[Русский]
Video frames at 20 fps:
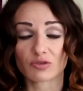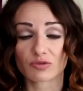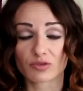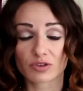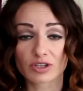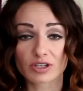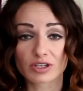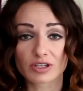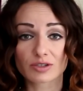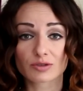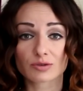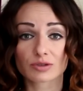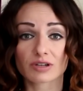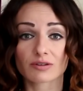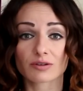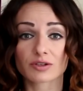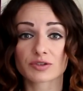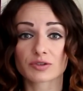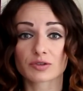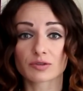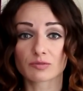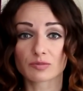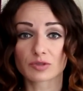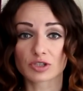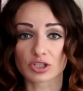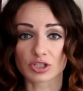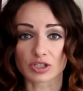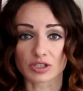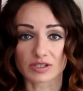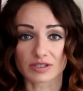вы с удовольствием
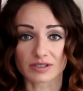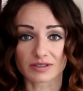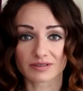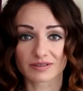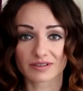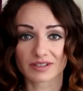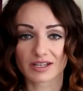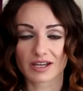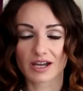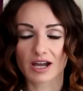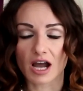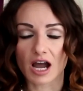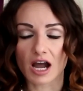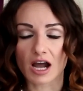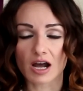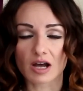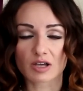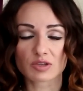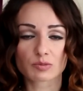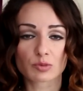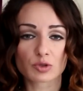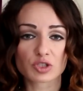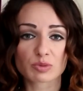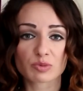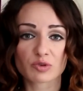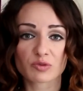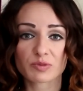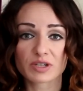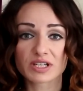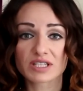бежите. А
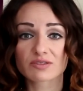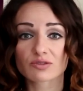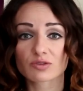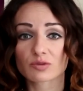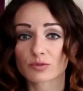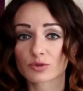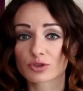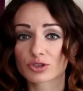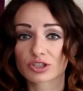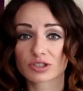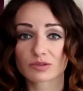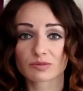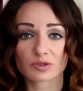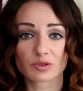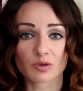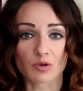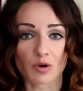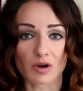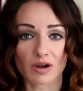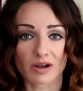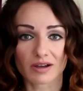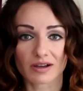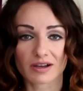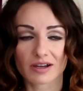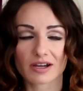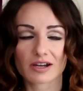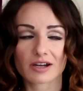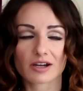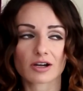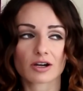способов бегства у мужчин много –
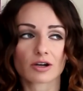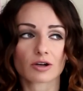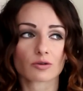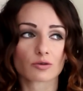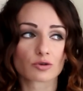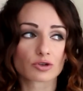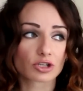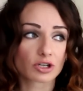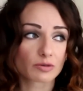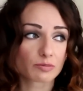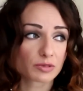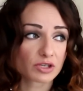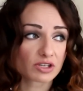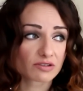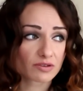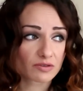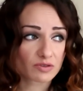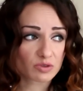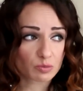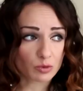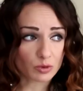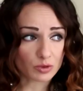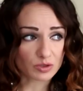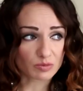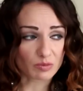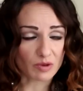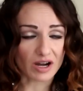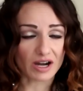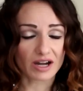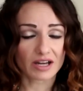кружка пива в
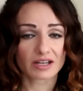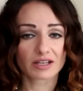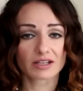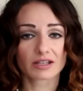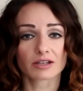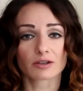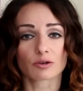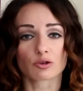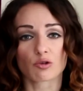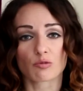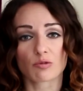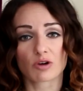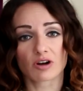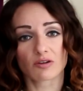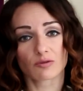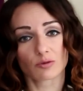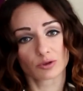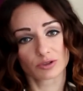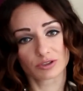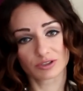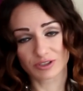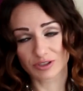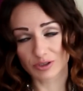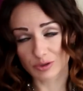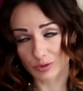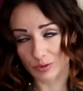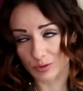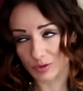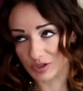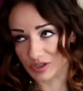спортбаре, рюмка водки с
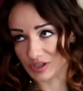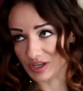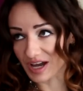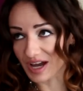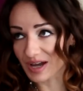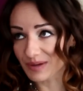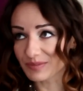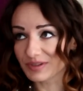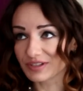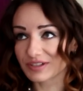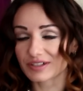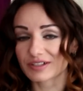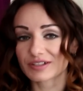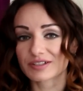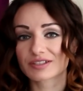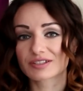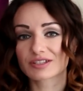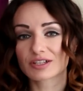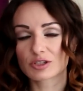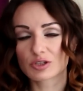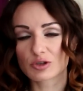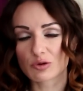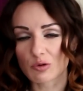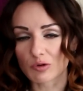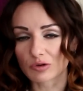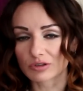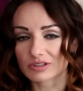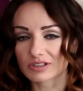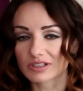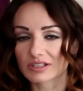друзьями,
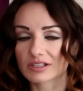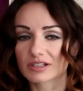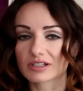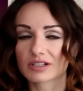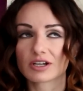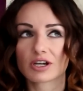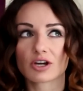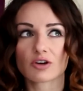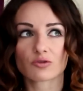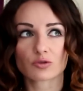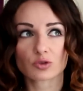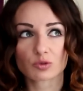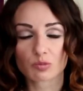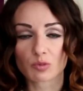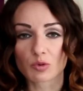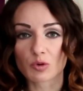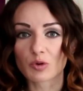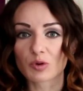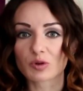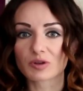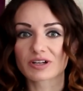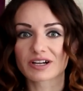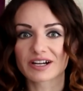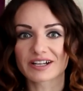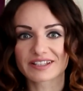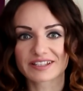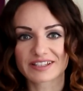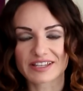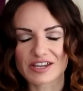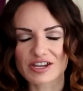стадионы, футбол,
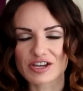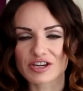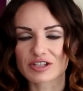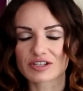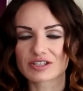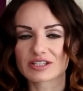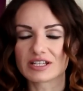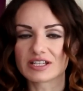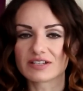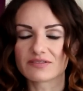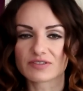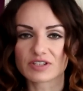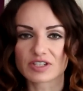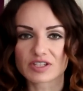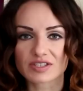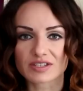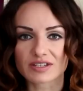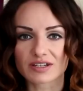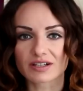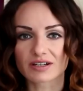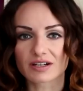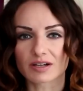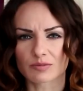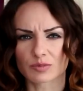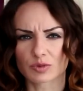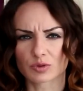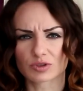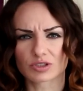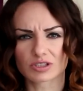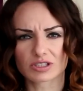хоккей, телевизор,
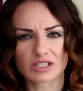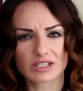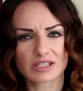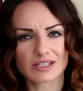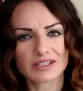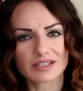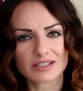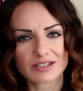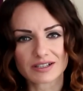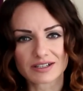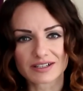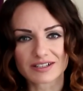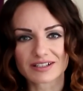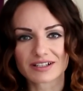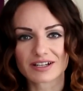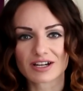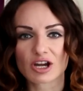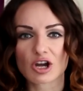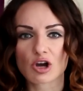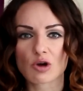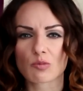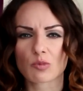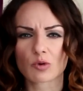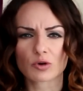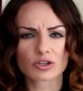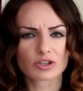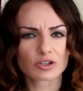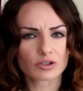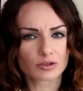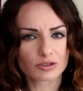компьютерные игры,
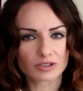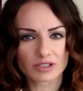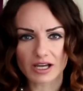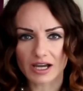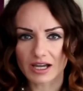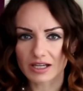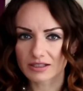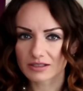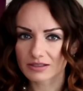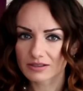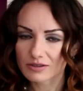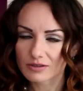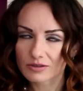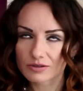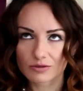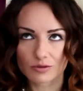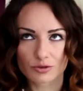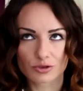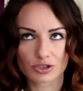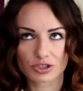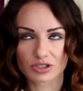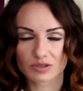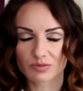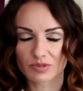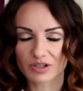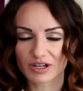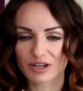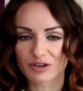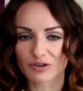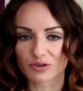покер онлайн, ночи
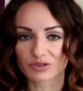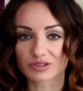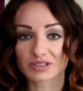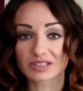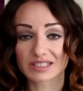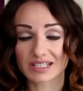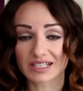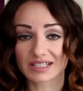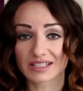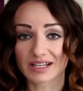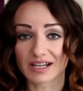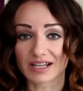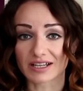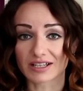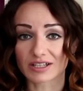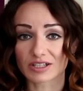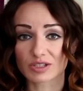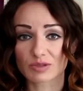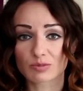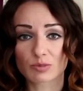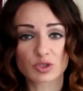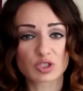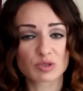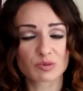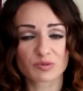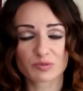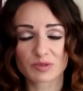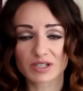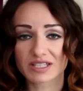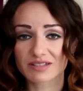напролет и так далее.
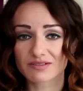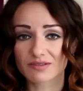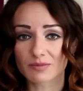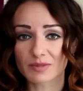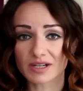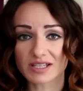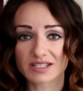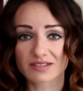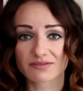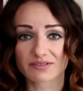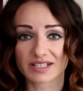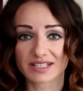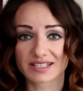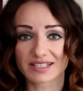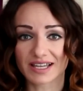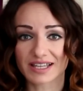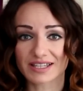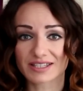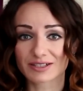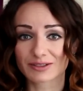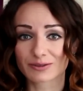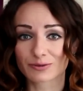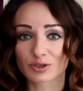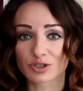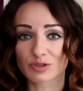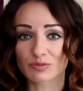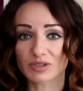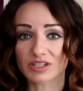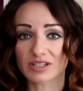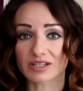Способы бегства массовые знаете
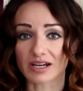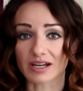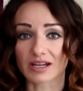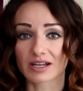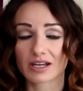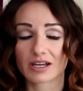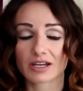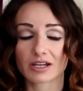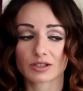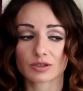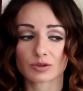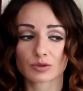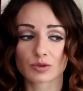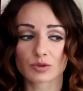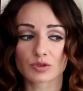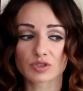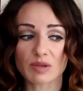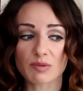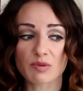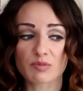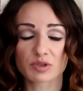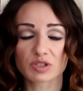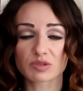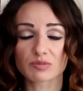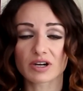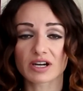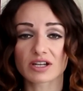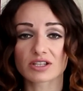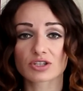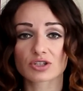лучше меня, но сами
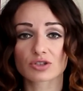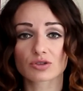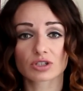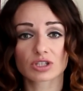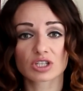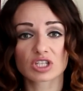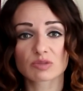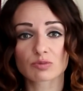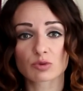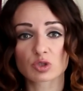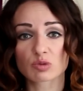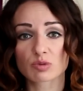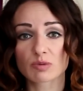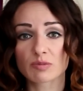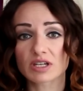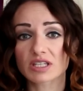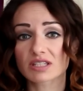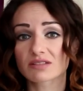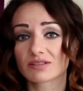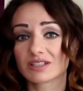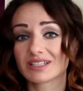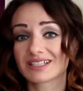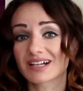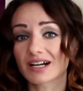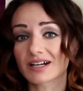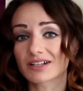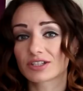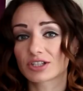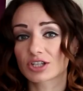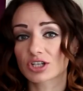понимаете, что такие способы бегства
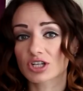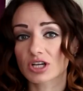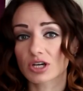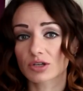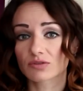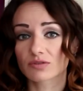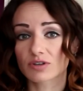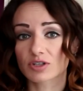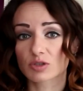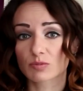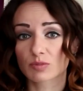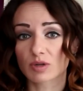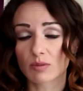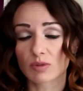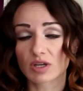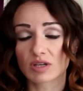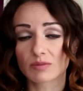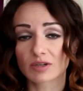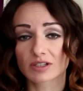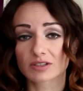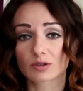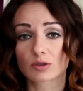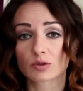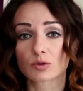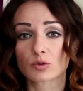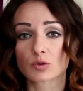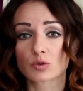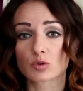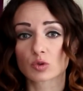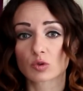никак не решают ваши проблемы, а
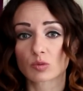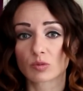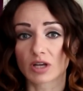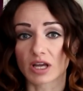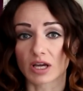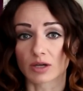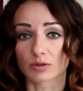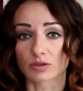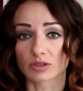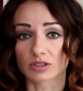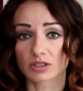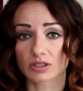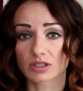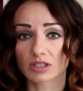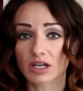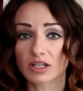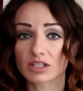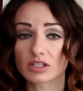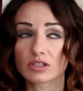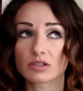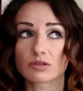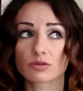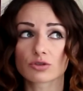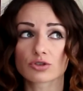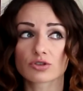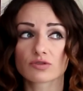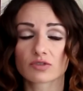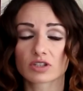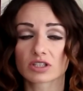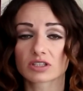только усугубляют их, и они
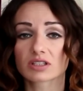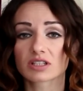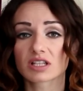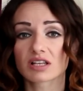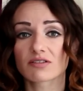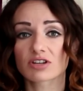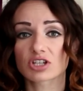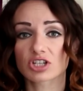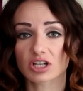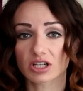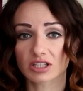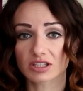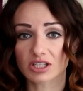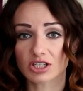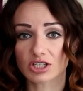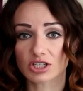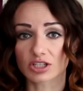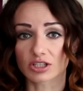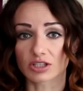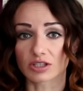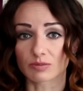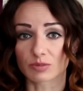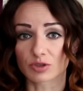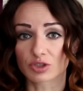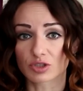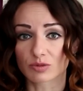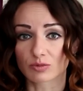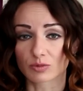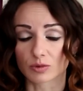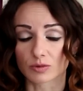очень вредны для ваших отношений.
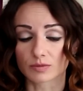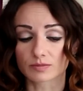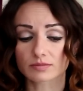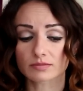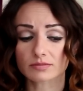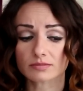Почему?